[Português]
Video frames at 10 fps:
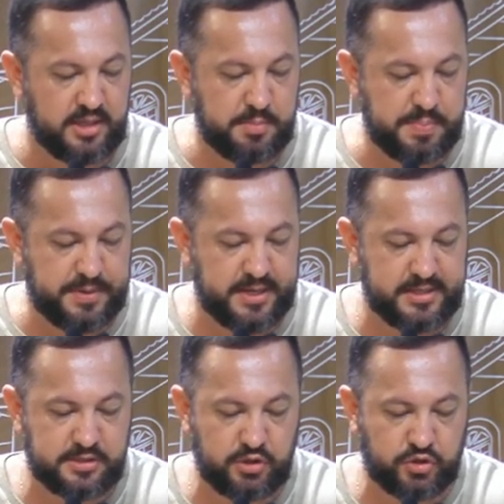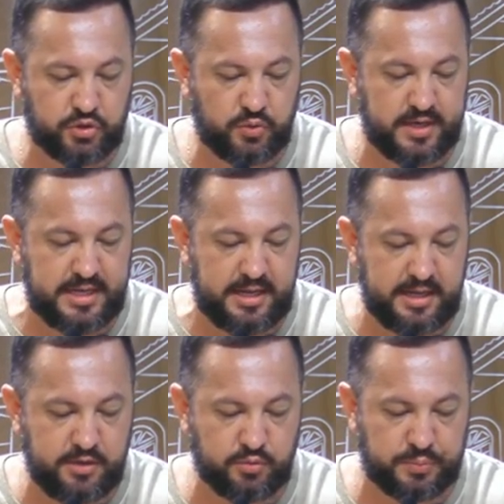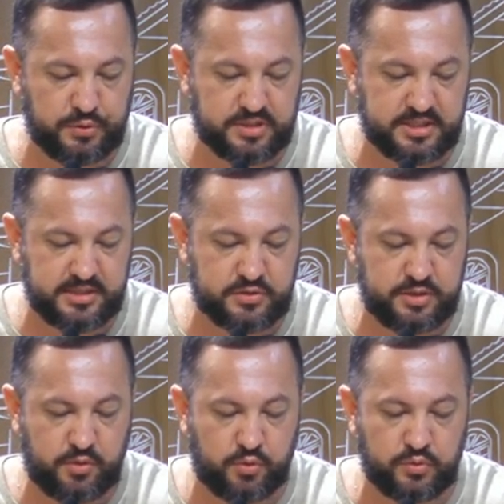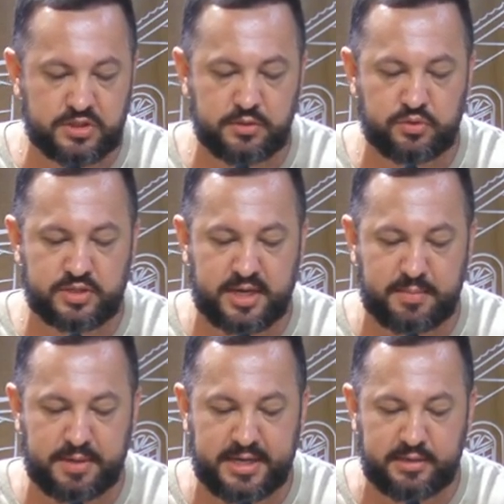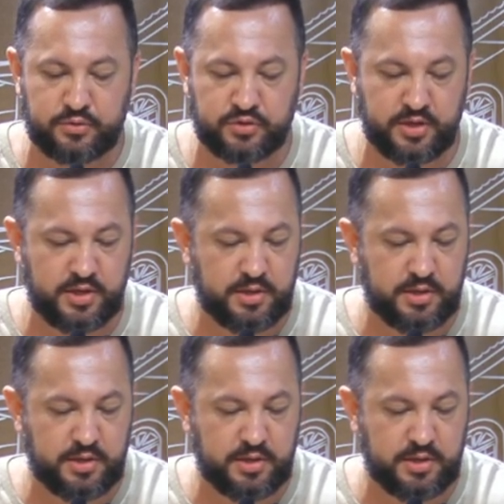E me parece que estou alheio do processo de condução dos trabalhos,